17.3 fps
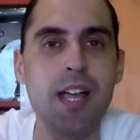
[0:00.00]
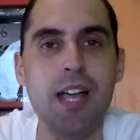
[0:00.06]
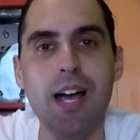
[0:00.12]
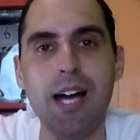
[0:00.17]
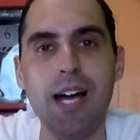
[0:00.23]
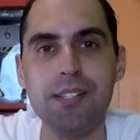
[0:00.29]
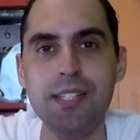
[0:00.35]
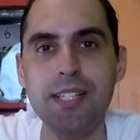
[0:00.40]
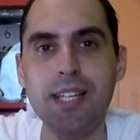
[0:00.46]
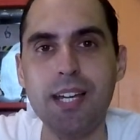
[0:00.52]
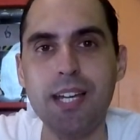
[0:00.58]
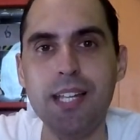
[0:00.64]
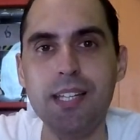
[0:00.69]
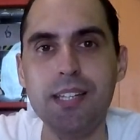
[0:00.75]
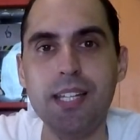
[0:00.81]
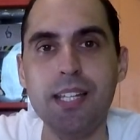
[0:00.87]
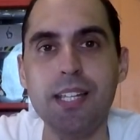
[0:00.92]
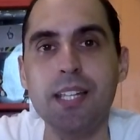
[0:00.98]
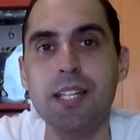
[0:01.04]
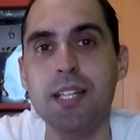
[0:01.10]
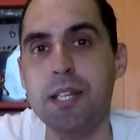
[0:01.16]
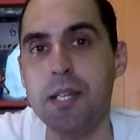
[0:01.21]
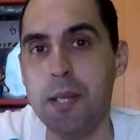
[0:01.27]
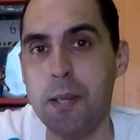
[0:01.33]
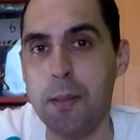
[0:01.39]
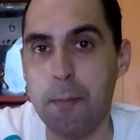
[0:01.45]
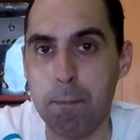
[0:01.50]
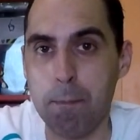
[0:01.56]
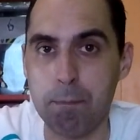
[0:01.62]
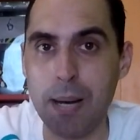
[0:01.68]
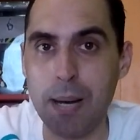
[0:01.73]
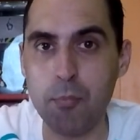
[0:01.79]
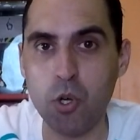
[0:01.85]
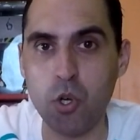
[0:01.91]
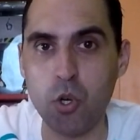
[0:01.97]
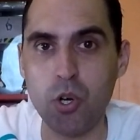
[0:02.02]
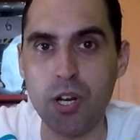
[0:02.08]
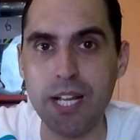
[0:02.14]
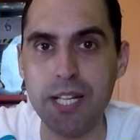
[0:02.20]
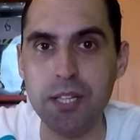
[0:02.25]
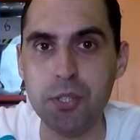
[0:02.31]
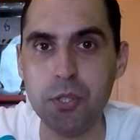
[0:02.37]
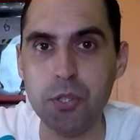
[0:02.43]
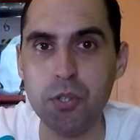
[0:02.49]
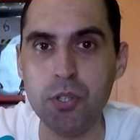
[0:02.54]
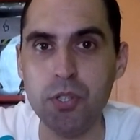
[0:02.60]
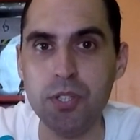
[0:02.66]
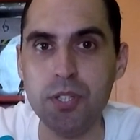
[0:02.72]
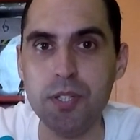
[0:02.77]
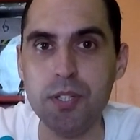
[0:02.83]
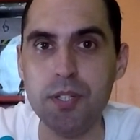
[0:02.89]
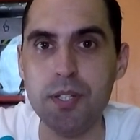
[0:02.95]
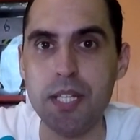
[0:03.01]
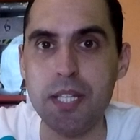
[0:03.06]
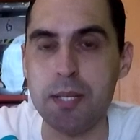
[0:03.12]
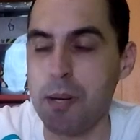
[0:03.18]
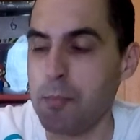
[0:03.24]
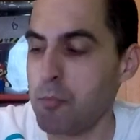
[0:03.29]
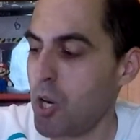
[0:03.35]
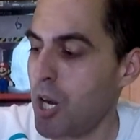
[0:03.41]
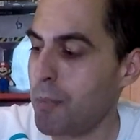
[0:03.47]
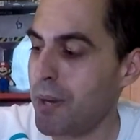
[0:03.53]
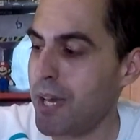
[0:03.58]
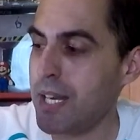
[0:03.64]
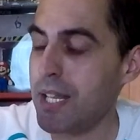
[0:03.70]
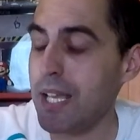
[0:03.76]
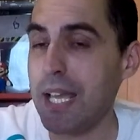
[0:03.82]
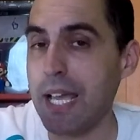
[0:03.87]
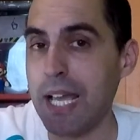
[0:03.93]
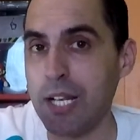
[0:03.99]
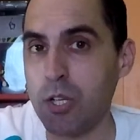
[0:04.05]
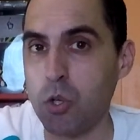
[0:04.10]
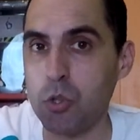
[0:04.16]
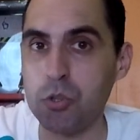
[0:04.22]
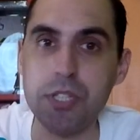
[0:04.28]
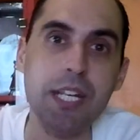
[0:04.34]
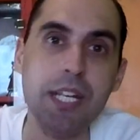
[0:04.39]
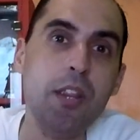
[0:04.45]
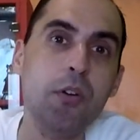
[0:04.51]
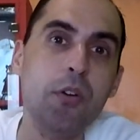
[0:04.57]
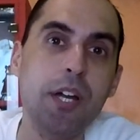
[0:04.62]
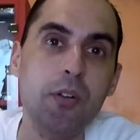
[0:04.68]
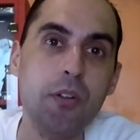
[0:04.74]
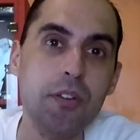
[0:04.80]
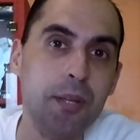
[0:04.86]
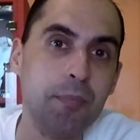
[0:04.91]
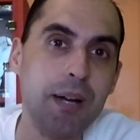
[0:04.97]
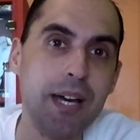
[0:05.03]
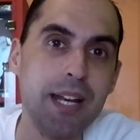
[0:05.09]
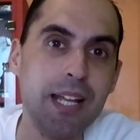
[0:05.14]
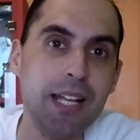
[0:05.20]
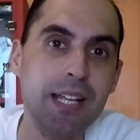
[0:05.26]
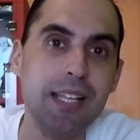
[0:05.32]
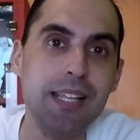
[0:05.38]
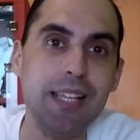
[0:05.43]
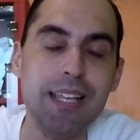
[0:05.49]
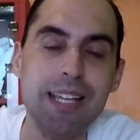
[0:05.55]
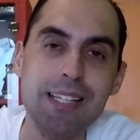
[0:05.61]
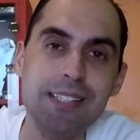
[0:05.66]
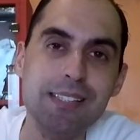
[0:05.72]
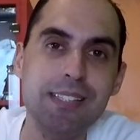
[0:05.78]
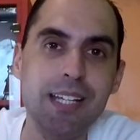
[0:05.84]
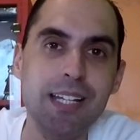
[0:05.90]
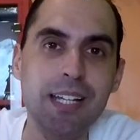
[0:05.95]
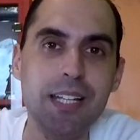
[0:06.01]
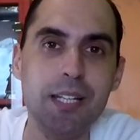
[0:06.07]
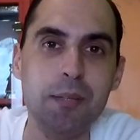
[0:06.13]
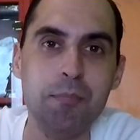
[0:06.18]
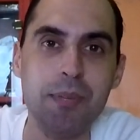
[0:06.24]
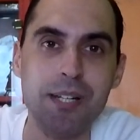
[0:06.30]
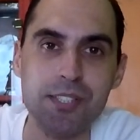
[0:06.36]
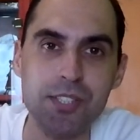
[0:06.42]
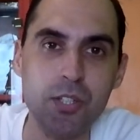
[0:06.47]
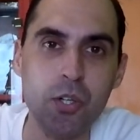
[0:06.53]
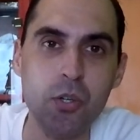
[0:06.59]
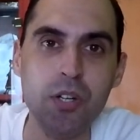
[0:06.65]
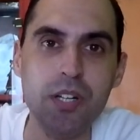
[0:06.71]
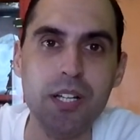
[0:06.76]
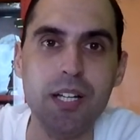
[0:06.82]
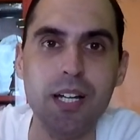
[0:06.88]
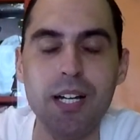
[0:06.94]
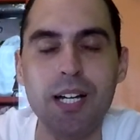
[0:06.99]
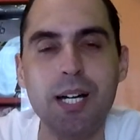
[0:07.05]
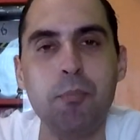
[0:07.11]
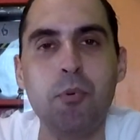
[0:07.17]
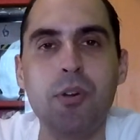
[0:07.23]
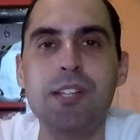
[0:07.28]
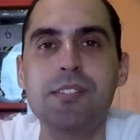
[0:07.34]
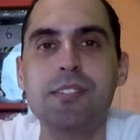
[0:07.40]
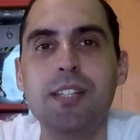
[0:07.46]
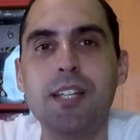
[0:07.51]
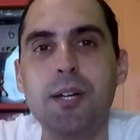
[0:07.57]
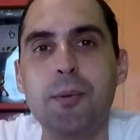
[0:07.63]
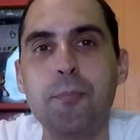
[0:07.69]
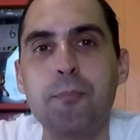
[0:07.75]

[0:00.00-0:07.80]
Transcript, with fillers: Así que gente, Vamos con la intro y vamos a ver el contenido que nos depara esta versión japonesa.